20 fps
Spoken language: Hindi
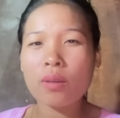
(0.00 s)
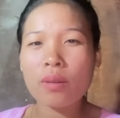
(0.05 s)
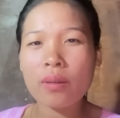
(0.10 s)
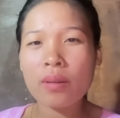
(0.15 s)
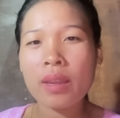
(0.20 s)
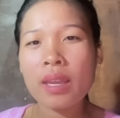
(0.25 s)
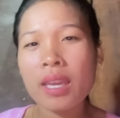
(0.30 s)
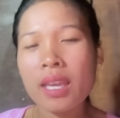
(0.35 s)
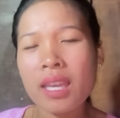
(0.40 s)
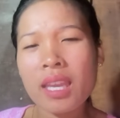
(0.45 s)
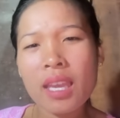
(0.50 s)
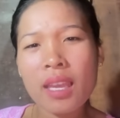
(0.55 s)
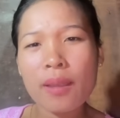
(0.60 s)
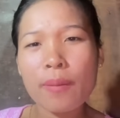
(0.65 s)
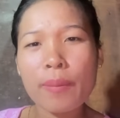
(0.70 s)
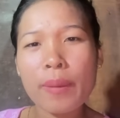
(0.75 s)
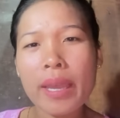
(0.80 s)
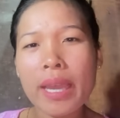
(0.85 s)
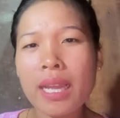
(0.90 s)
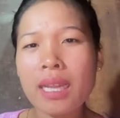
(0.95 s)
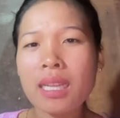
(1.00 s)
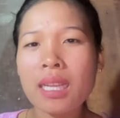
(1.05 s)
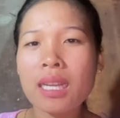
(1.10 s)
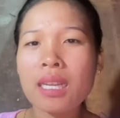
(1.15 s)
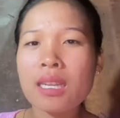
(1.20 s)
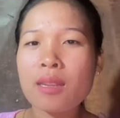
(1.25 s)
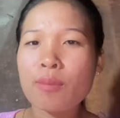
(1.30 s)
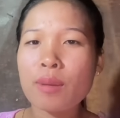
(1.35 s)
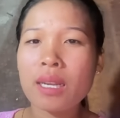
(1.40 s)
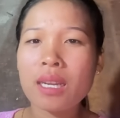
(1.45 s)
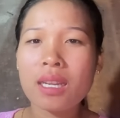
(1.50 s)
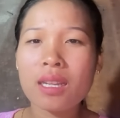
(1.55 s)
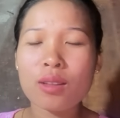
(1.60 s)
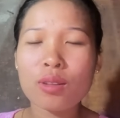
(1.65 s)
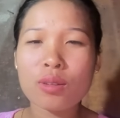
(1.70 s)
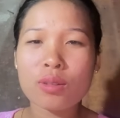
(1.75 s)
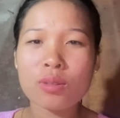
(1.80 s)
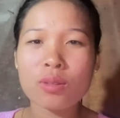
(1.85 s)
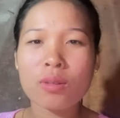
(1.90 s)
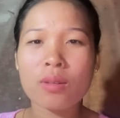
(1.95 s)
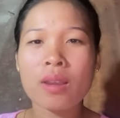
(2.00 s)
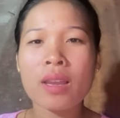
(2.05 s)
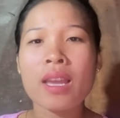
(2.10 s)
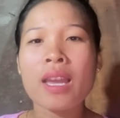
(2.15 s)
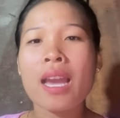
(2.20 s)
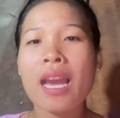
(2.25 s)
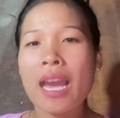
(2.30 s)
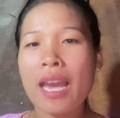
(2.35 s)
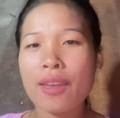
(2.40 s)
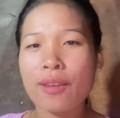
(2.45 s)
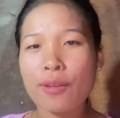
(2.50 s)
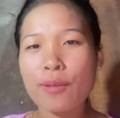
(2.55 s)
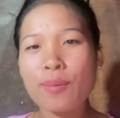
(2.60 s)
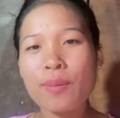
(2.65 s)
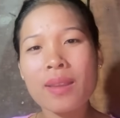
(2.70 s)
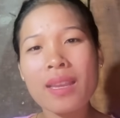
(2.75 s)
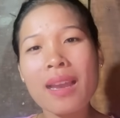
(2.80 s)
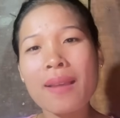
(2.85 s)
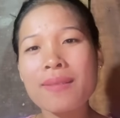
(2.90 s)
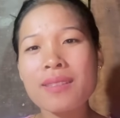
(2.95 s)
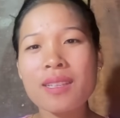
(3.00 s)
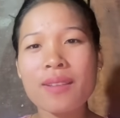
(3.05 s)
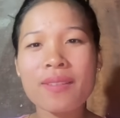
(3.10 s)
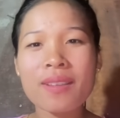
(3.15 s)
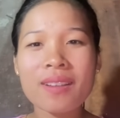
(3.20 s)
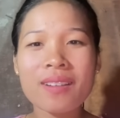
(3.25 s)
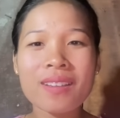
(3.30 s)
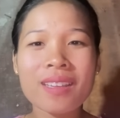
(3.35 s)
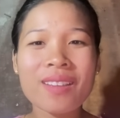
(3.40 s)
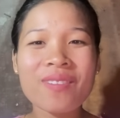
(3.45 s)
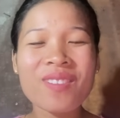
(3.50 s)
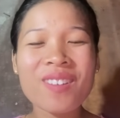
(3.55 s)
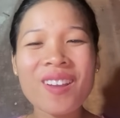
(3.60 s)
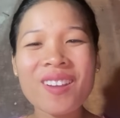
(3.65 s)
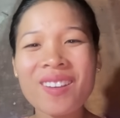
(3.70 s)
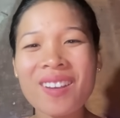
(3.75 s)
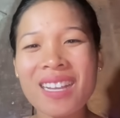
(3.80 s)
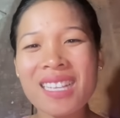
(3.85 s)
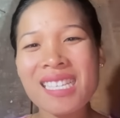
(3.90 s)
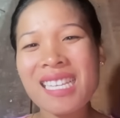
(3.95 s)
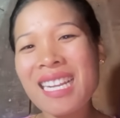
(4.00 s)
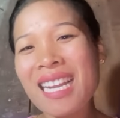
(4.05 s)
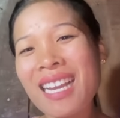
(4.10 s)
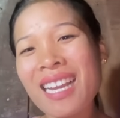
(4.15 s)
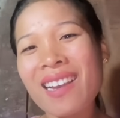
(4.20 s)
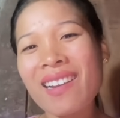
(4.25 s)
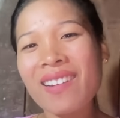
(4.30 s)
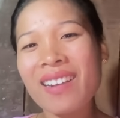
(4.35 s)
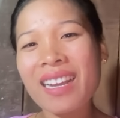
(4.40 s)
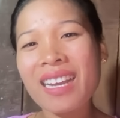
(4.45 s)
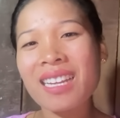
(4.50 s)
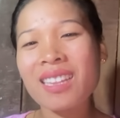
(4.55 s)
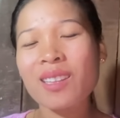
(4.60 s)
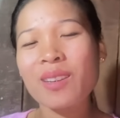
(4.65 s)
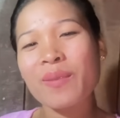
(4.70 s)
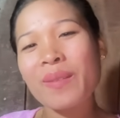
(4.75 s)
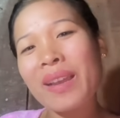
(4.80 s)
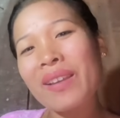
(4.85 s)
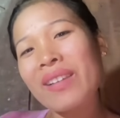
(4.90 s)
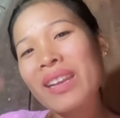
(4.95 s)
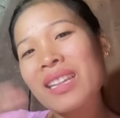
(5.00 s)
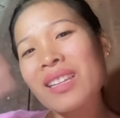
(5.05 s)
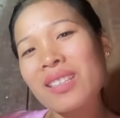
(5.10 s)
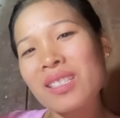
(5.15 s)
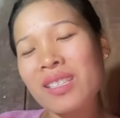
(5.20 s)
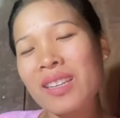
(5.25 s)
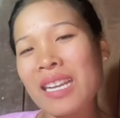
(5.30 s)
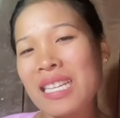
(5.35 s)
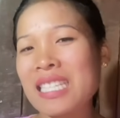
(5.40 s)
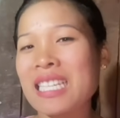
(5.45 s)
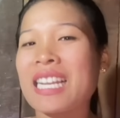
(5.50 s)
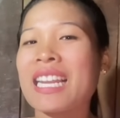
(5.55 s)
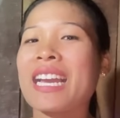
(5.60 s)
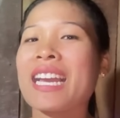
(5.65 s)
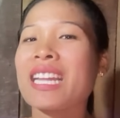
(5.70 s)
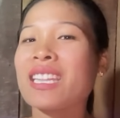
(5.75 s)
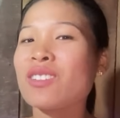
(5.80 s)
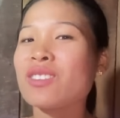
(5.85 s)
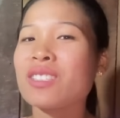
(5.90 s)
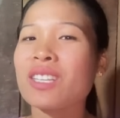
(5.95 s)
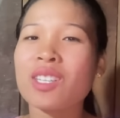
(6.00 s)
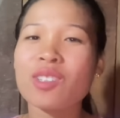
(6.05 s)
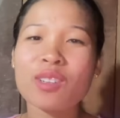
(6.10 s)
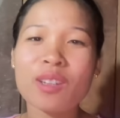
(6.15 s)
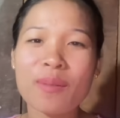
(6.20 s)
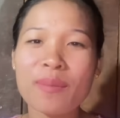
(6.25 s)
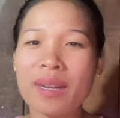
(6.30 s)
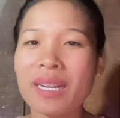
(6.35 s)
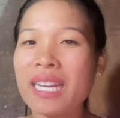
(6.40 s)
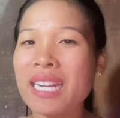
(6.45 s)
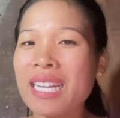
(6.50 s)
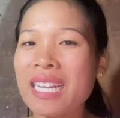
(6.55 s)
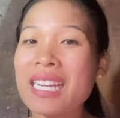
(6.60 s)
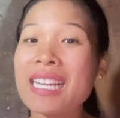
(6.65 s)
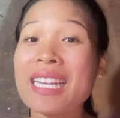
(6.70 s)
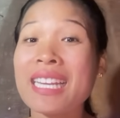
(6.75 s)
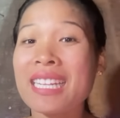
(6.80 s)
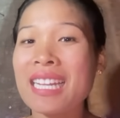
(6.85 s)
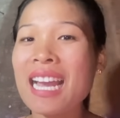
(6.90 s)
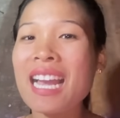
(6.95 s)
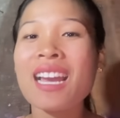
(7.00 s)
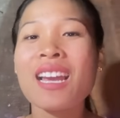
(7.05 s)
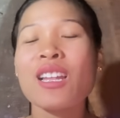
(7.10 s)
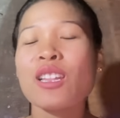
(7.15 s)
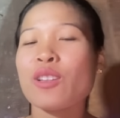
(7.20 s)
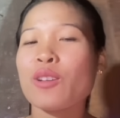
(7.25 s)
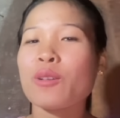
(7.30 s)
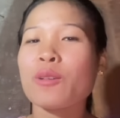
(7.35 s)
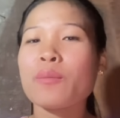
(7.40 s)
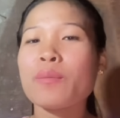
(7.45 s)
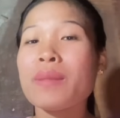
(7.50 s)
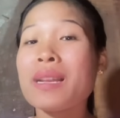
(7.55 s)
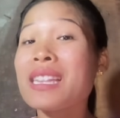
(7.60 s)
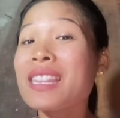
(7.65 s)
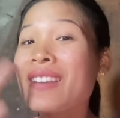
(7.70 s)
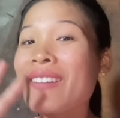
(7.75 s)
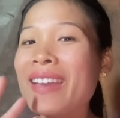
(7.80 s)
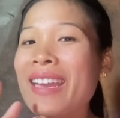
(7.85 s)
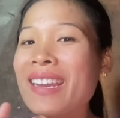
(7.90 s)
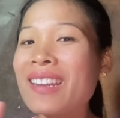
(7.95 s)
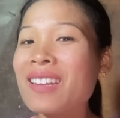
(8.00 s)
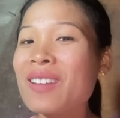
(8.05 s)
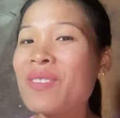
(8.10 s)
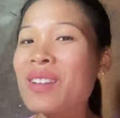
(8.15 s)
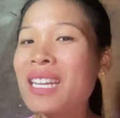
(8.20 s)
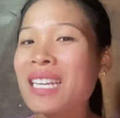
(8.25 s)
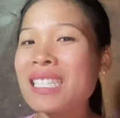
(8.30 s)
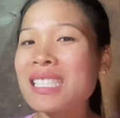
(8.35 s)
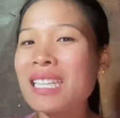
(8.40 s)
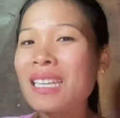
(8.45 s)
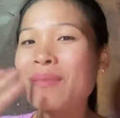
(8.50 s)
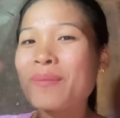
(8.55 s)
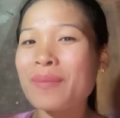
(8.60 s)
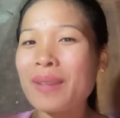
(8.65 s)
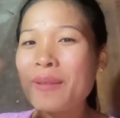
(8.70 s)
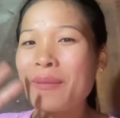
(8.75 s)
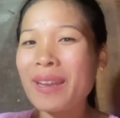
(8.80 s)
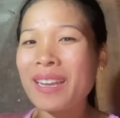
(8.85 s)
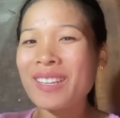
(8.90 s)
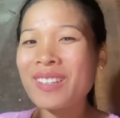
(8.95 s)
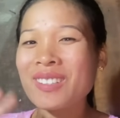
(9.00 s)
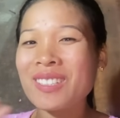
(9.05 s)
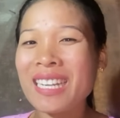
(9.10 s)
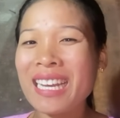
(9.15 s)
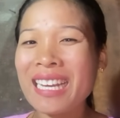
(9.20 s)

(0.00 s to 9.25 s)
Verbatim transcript: को यहीं पे एंड करनी पड़ेगी दोस्तों आई होप की आप सभी को ये ब्लॉग को अच्छा लगा होगा तो बाय बाय दोस्तों अच्छा लगा है तो जरूर कमेंट करके लिखना तो मिलती हूँ एक अंदर बाय बाय गुड